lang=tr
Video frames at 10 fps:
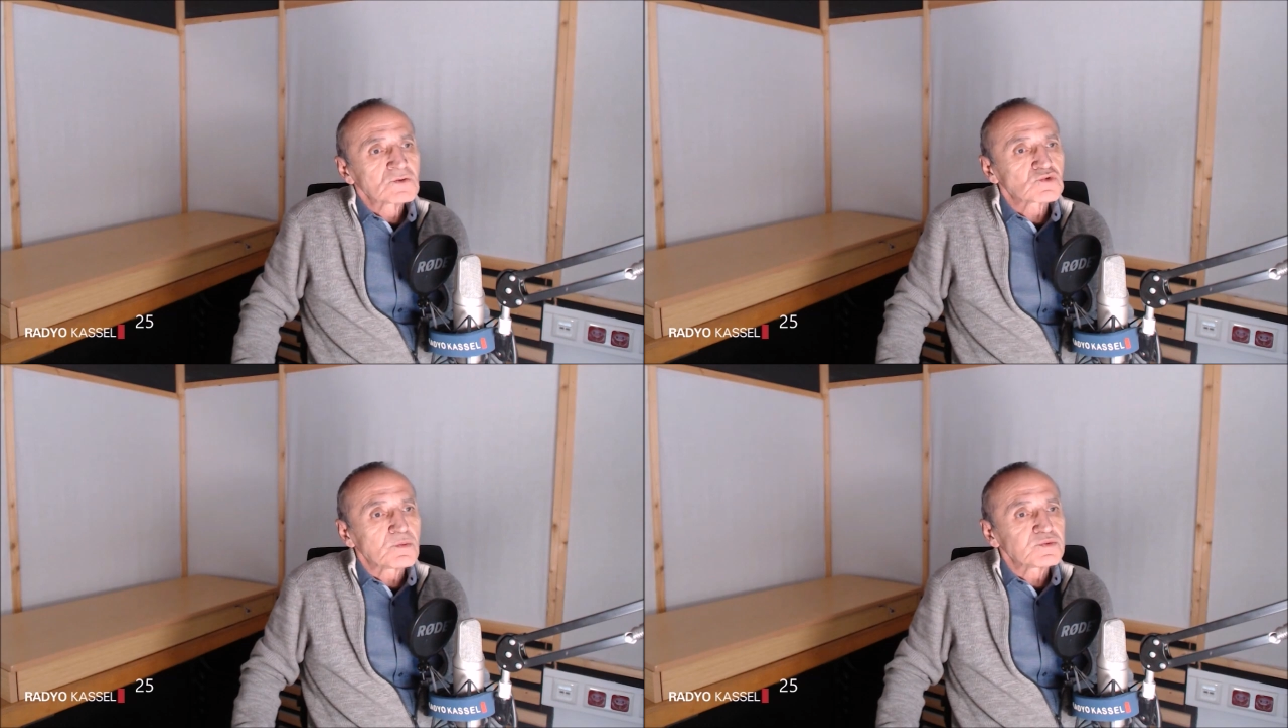
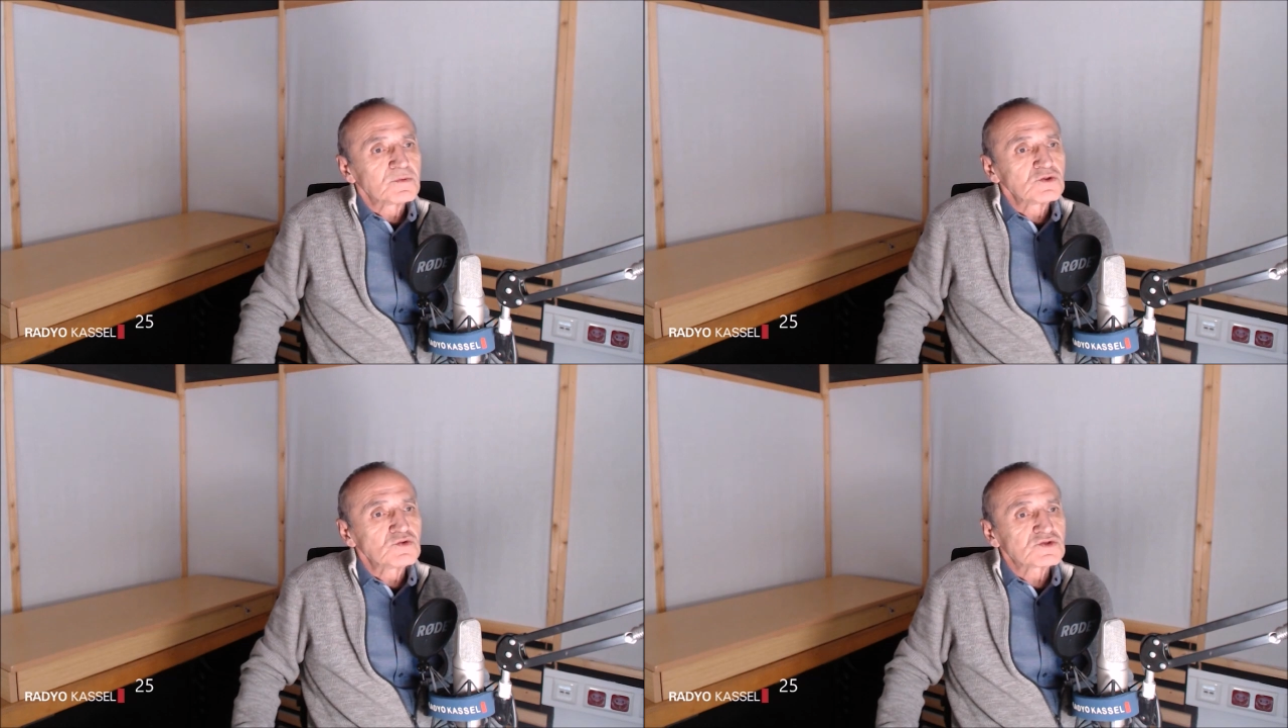
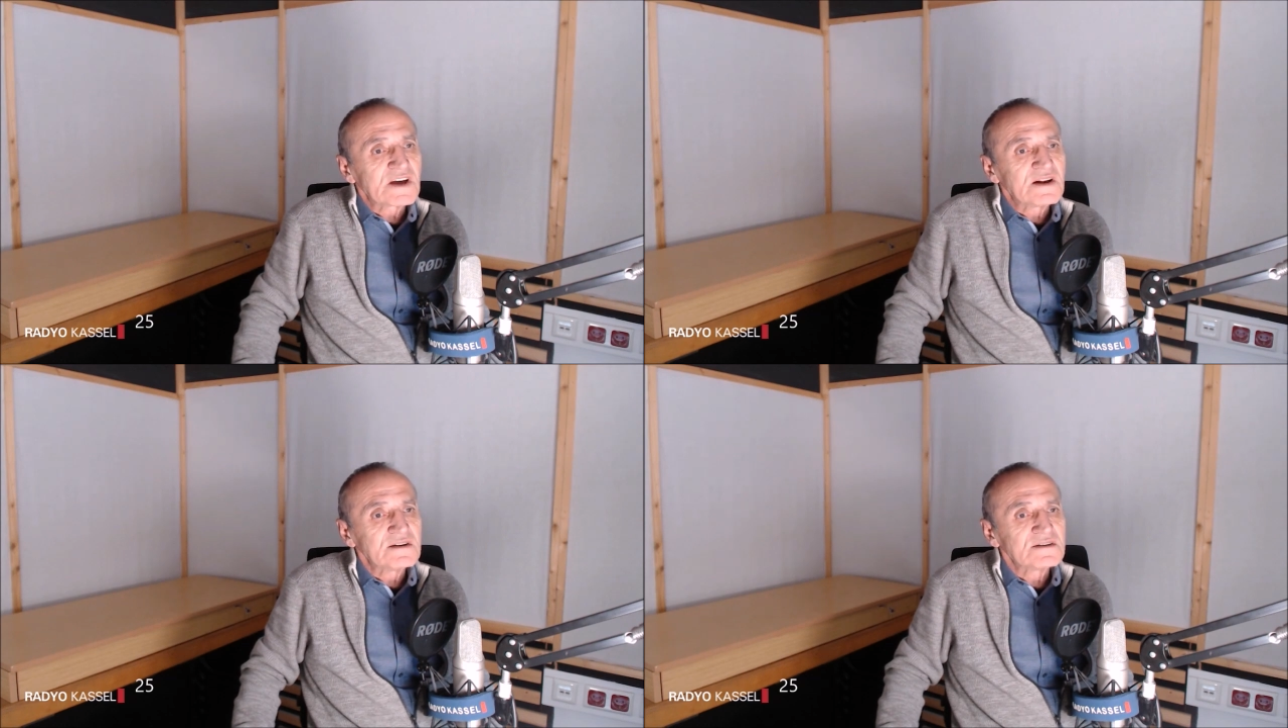Toplumun
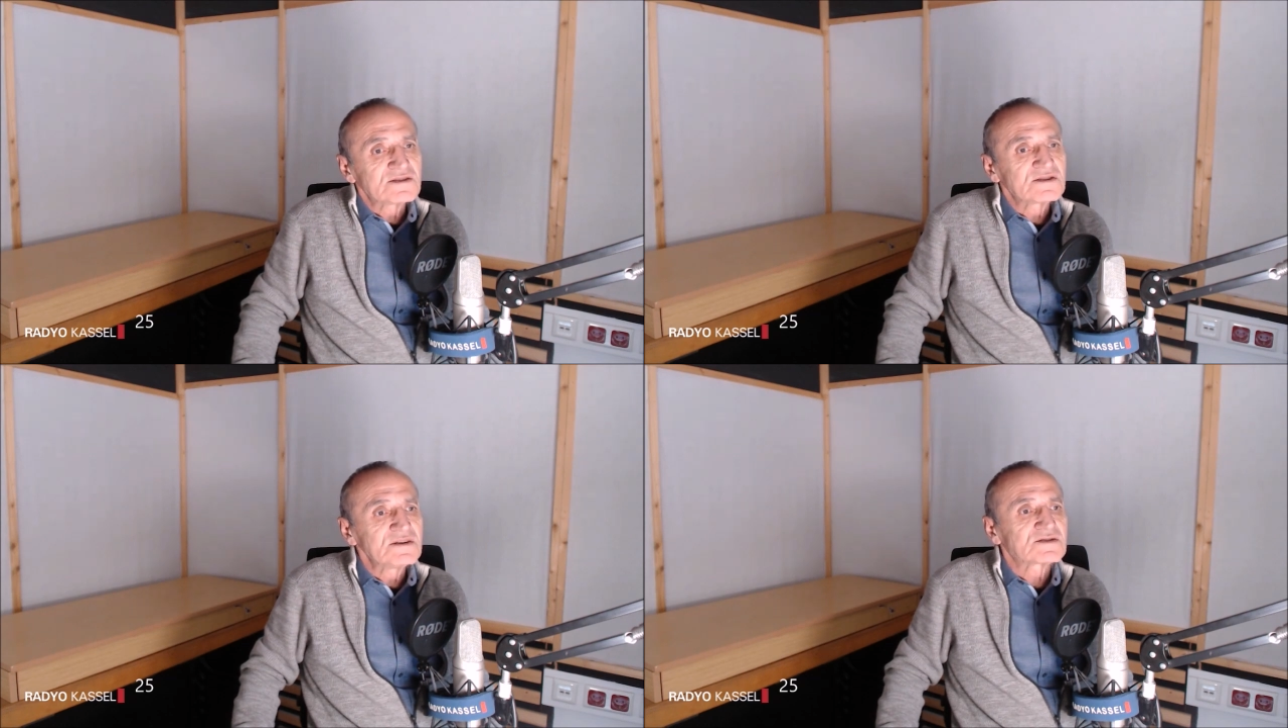yüzde
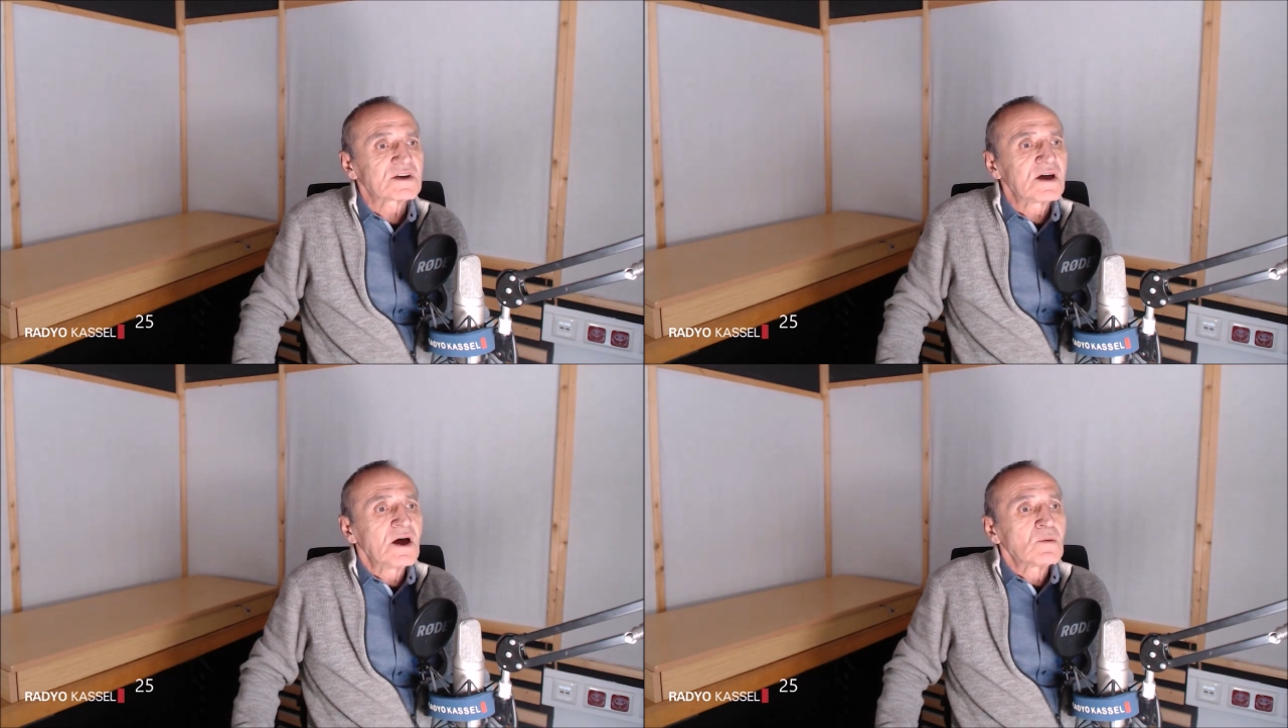%57'si ise